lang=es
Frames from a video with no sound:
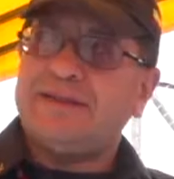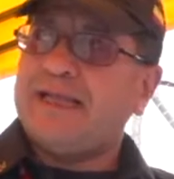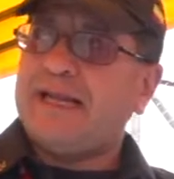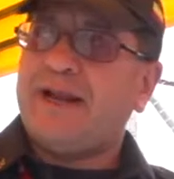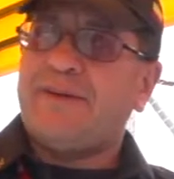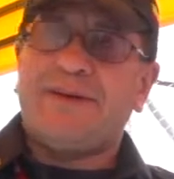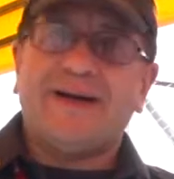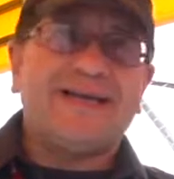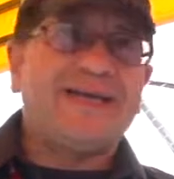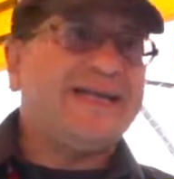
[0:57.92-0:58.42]

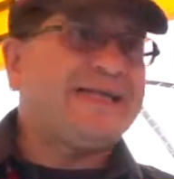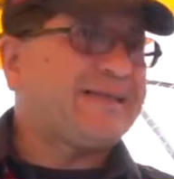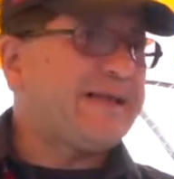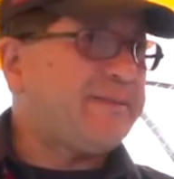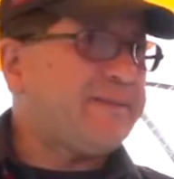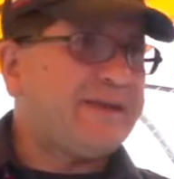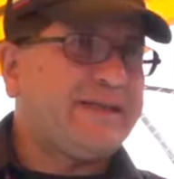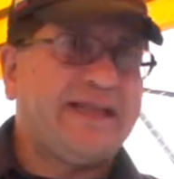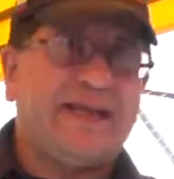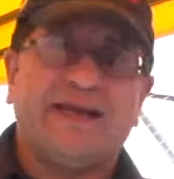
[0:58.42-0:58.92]
la máquina
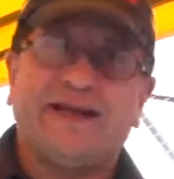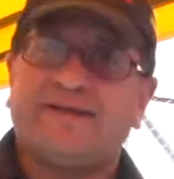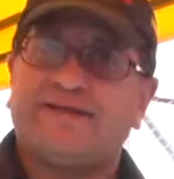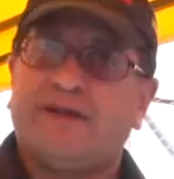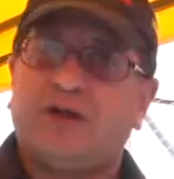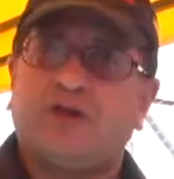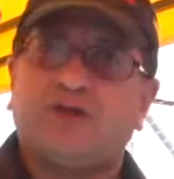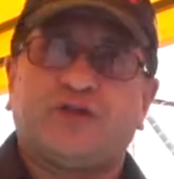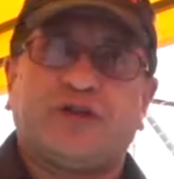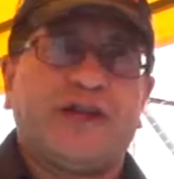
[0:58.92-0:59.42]
también tiene que
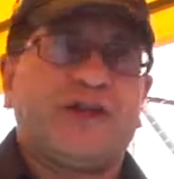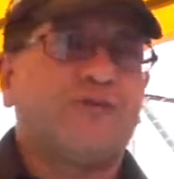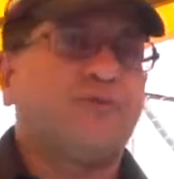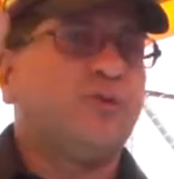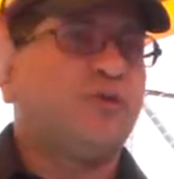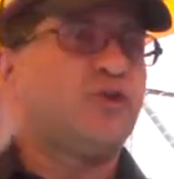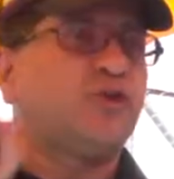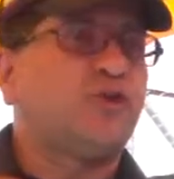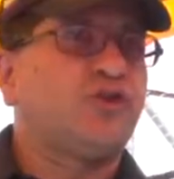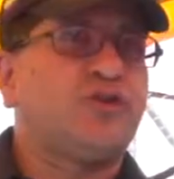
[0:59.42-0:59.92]
hacer tres
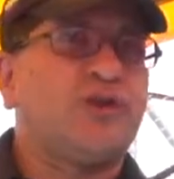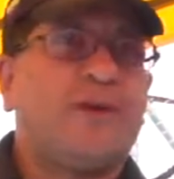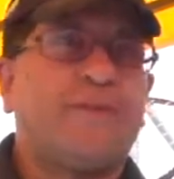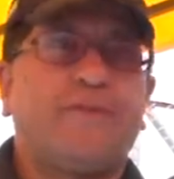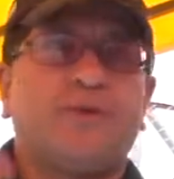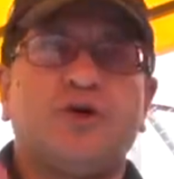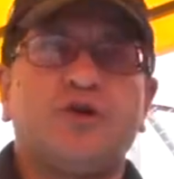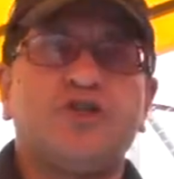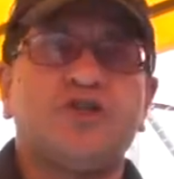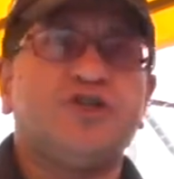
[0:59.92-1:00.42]
puntos de
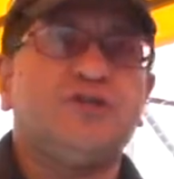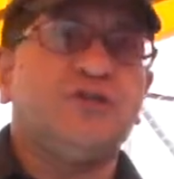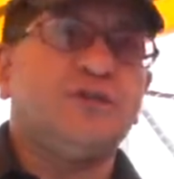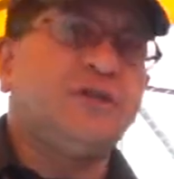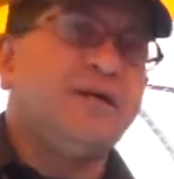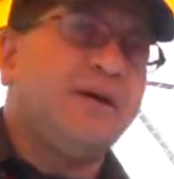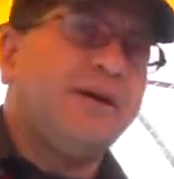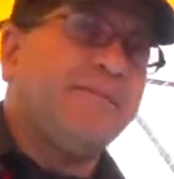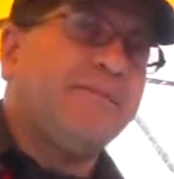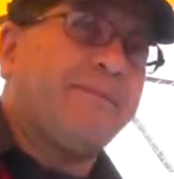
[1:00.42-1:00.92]
apoyo.
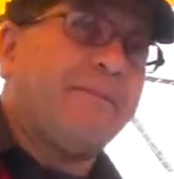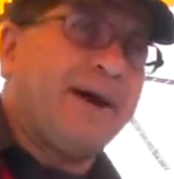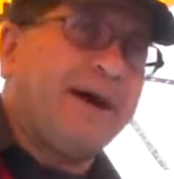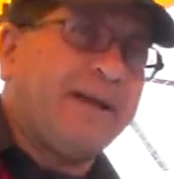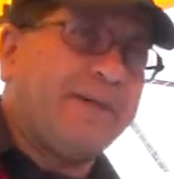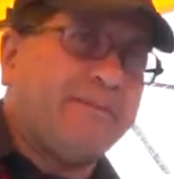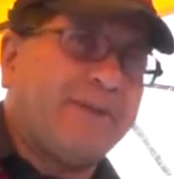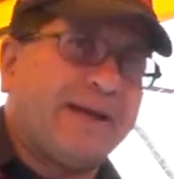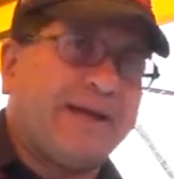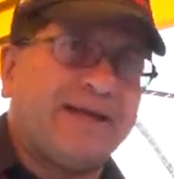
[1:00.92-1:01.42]
E
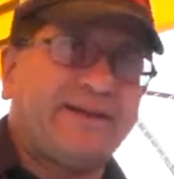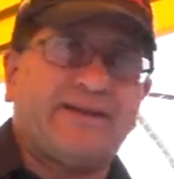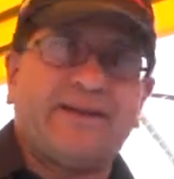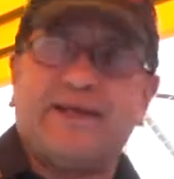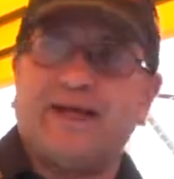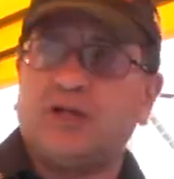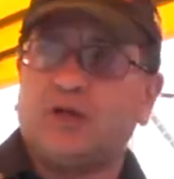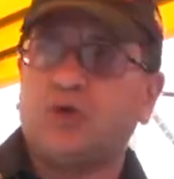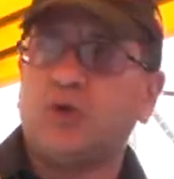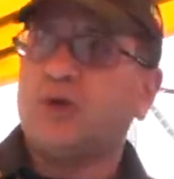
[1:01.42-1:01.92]
inicié como
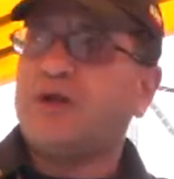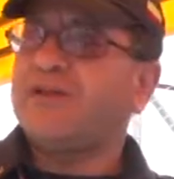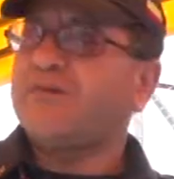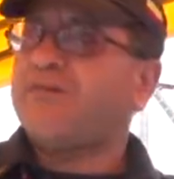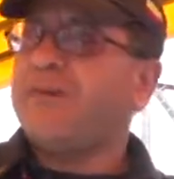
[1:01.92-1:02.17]
bombero